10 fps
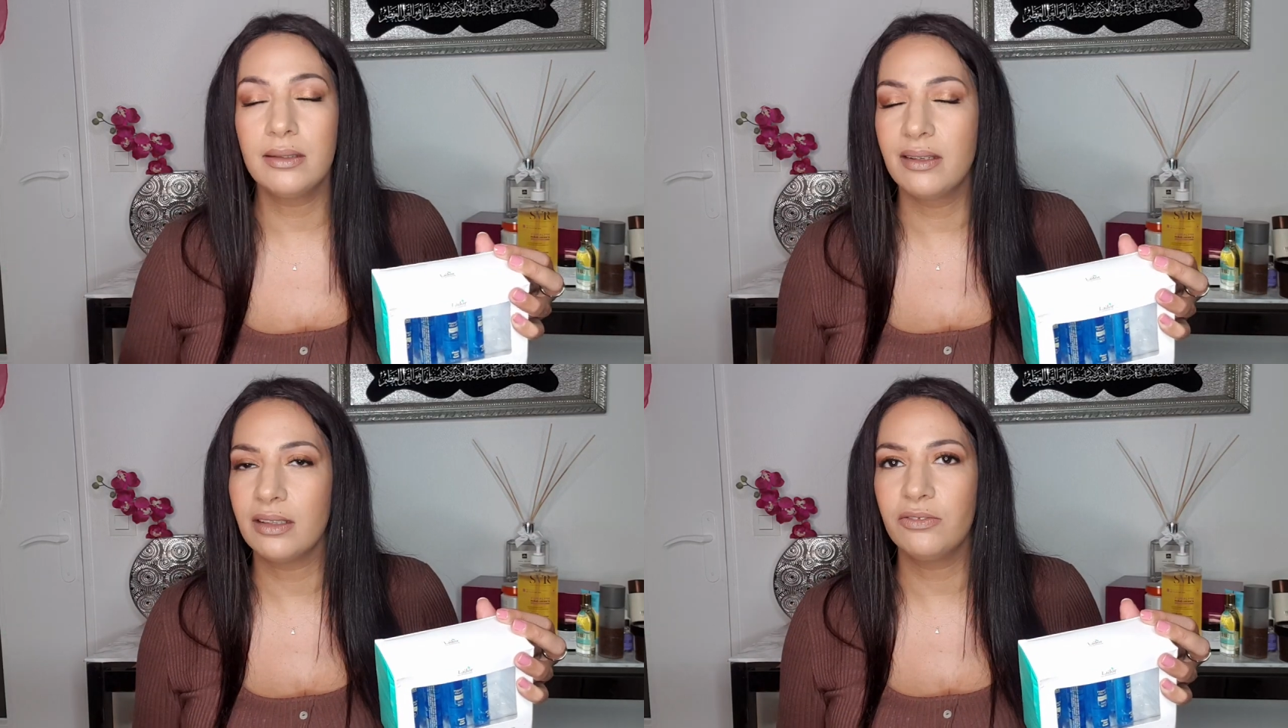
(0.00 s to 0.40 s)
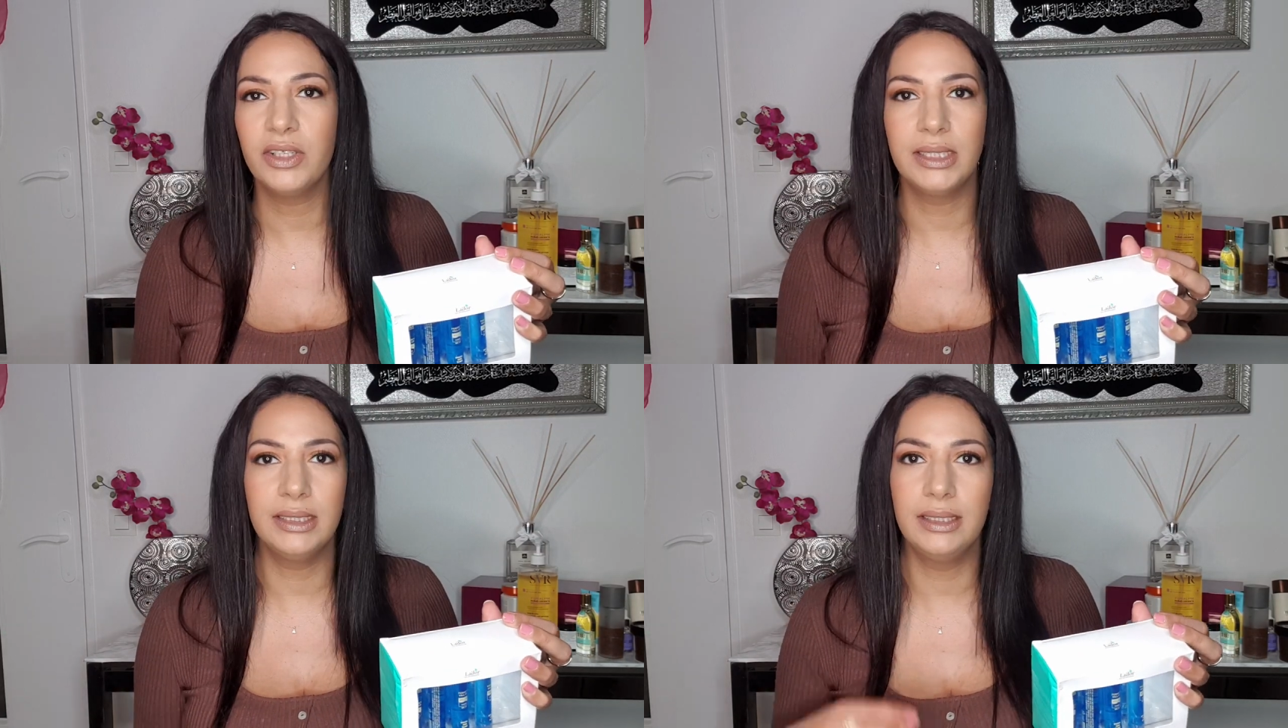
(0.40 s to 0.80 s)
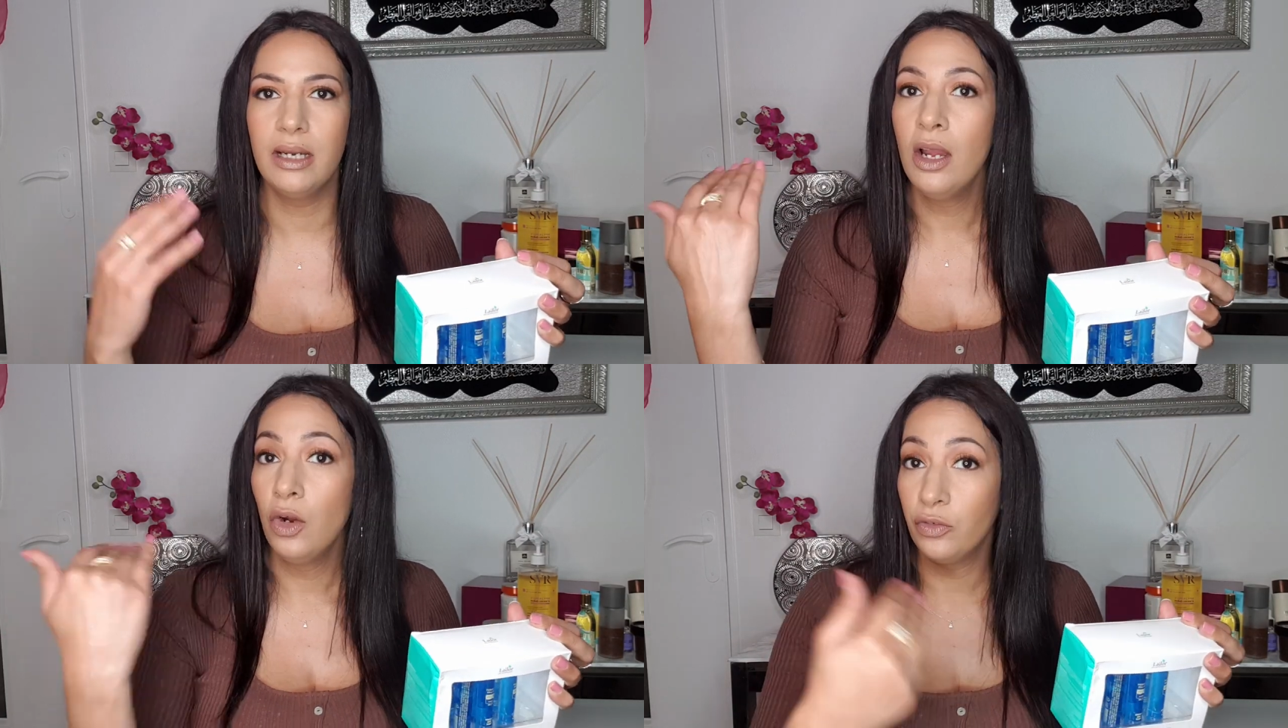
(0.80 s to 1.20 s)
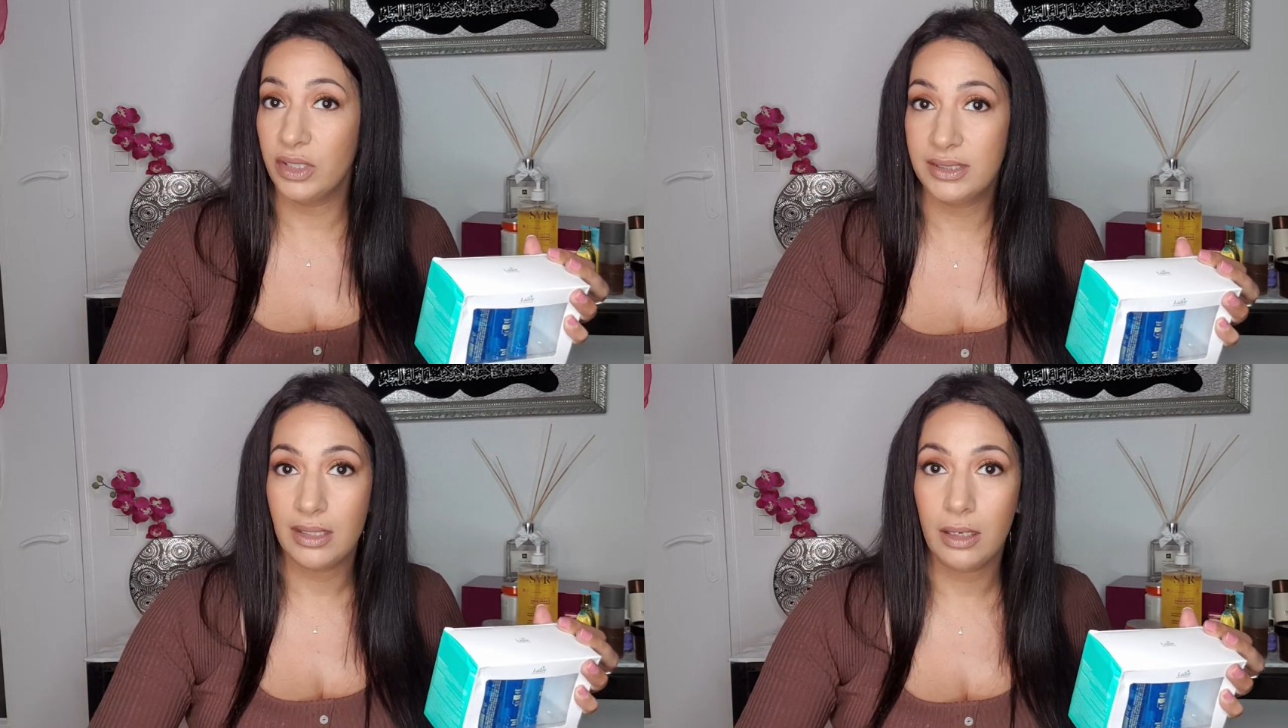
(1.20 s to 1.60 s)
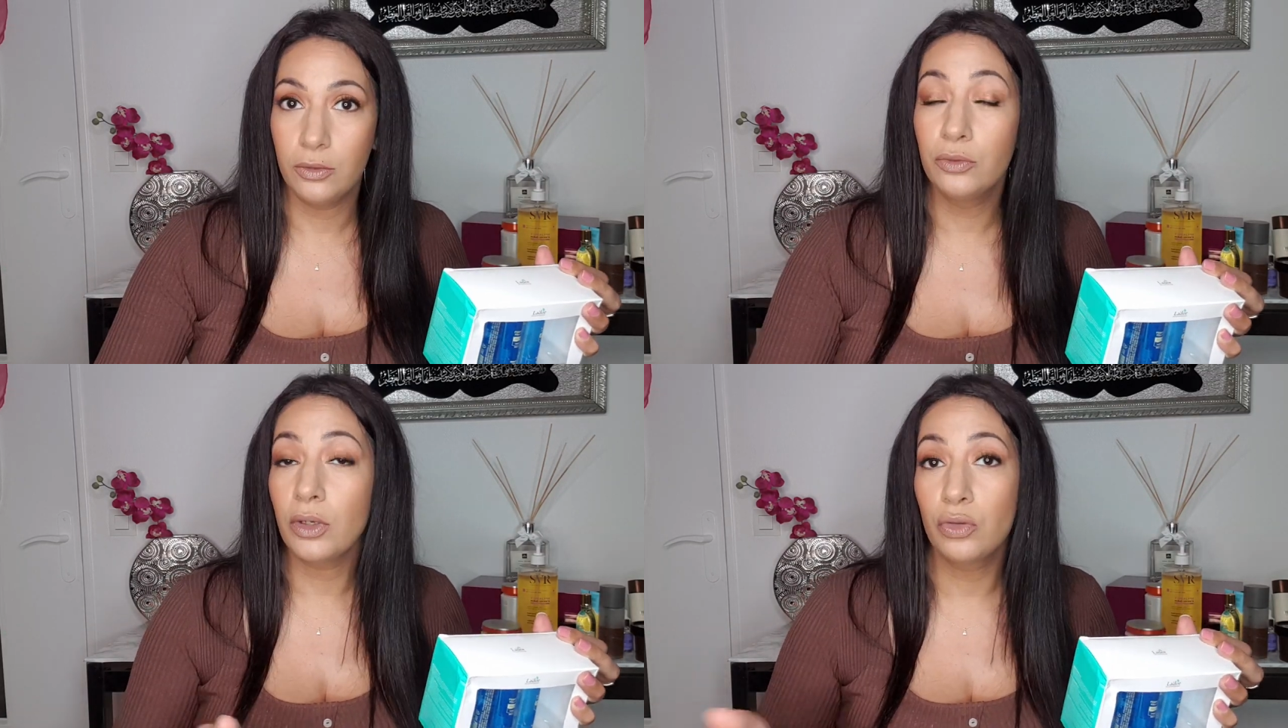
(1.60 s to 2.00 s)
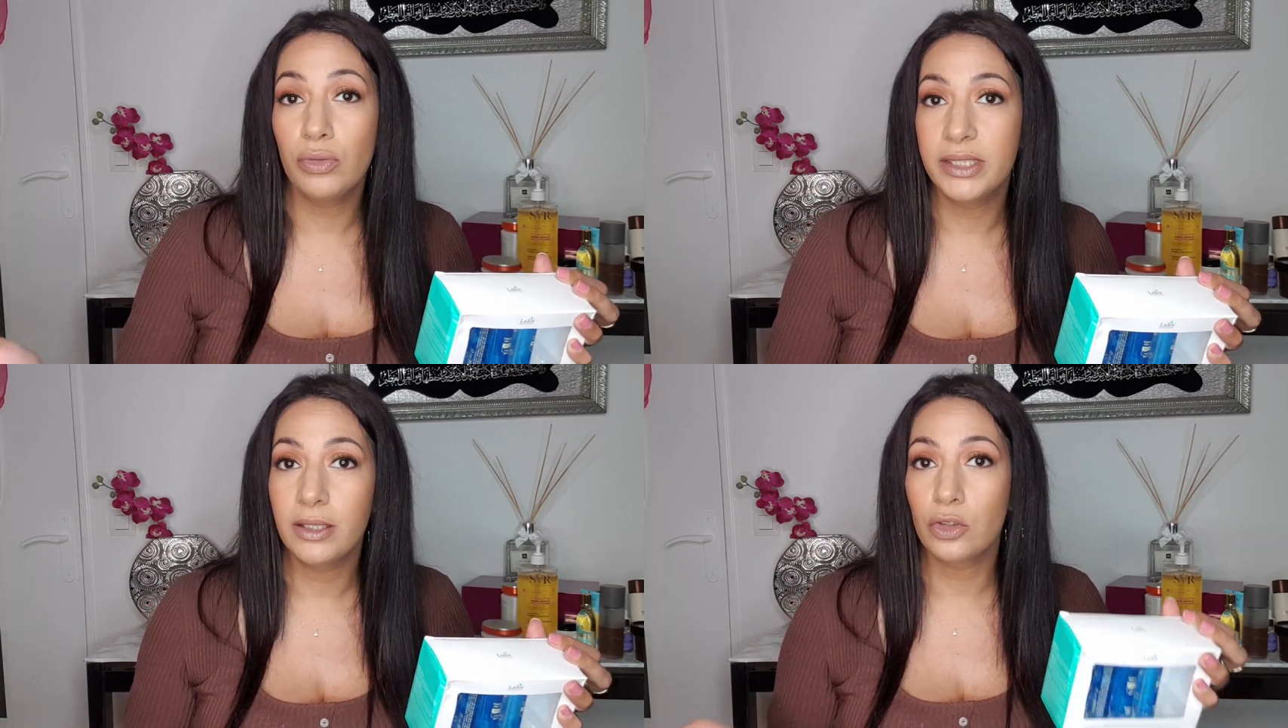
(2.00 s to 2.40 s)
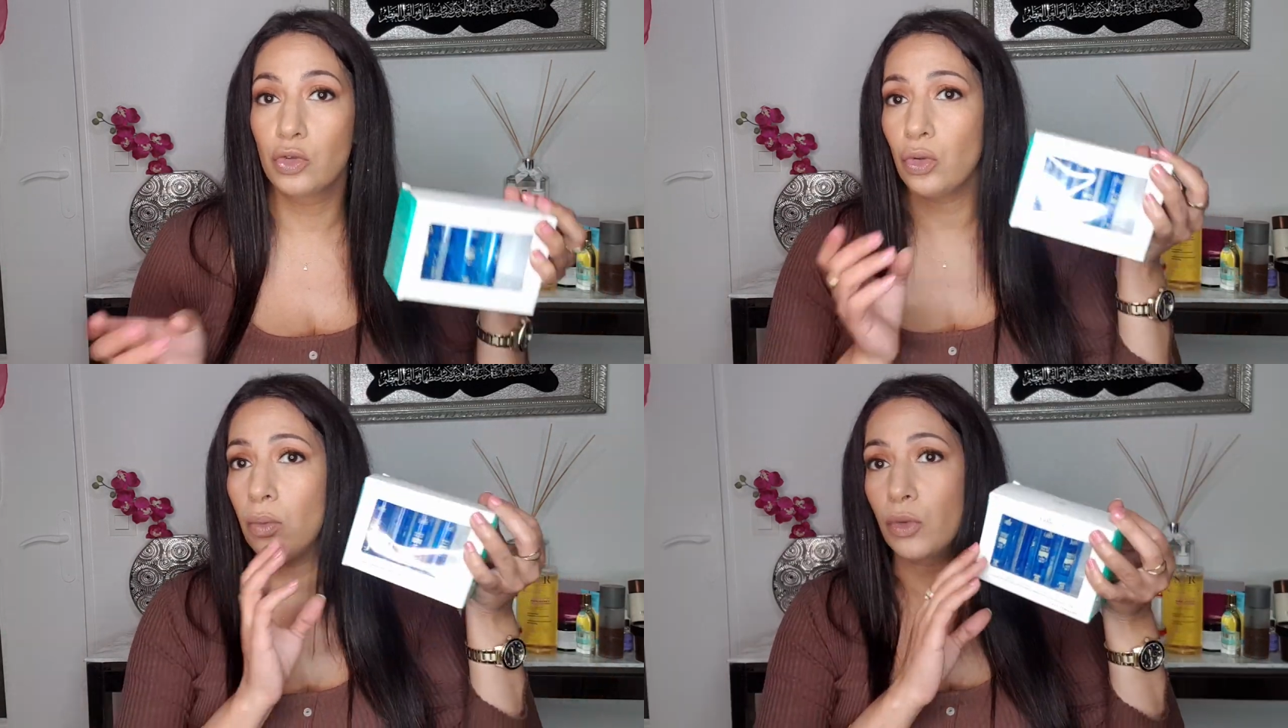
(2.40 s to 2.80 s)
ternes, fatigués, faites ça une fois tous les 15 jours.